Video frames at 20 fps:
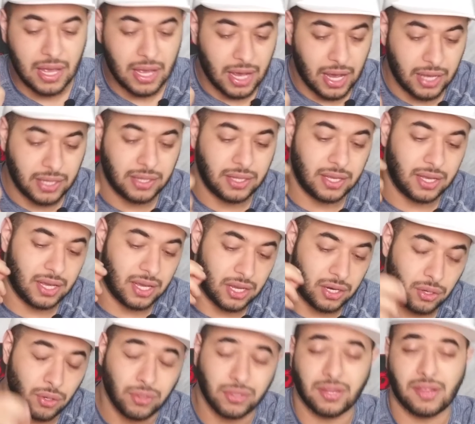هيدي
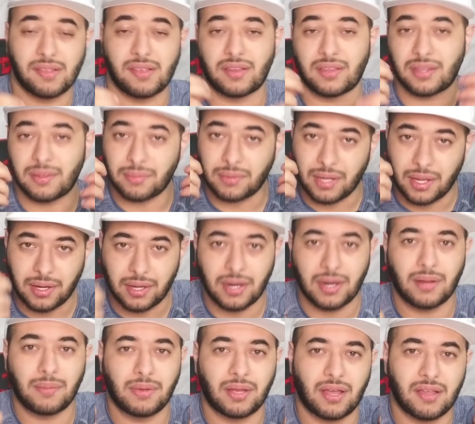النقطه صرت
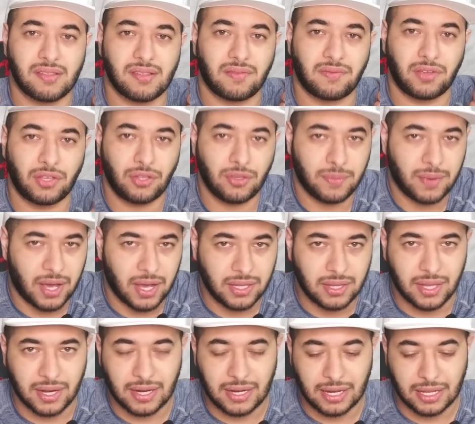مكررها بكذا فيديو
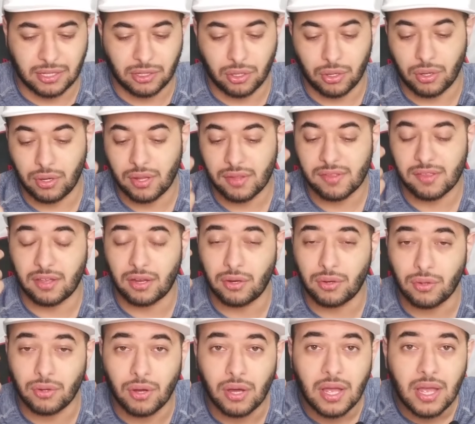بحيدر الكترونكس
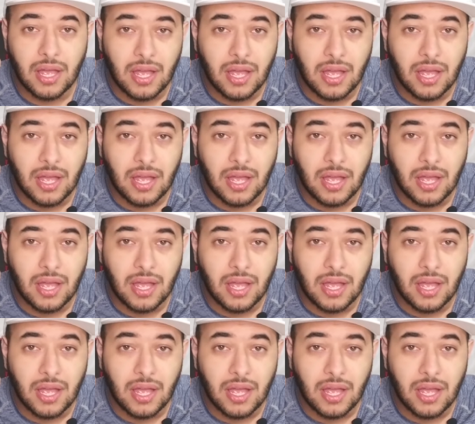انه